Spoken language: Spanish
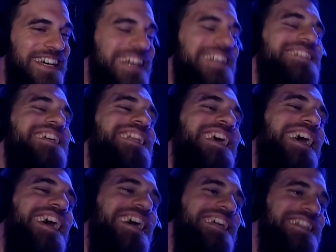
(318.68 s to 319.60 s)

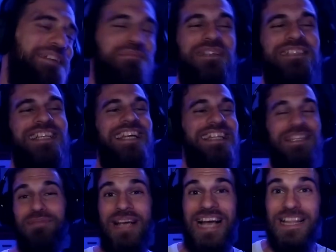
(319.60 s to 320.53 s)
Excelente,
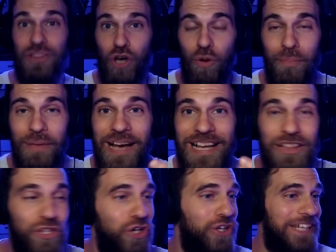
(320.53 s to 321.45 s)
excelente. Me encantó, me
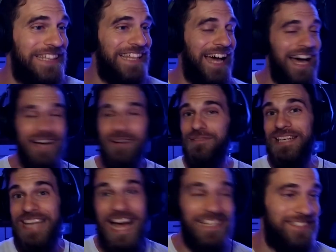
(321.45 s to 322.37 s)
encantó. Está
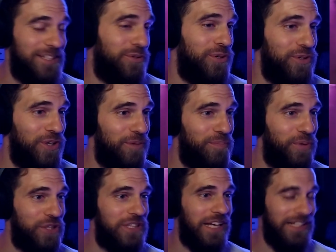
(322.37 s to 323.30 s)
nazi, boludo.
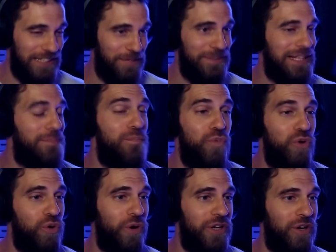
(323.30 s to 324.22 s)
Posta. Este tema está
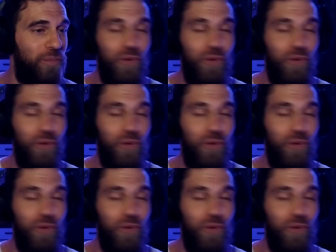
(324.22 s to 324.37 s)
muy bueno.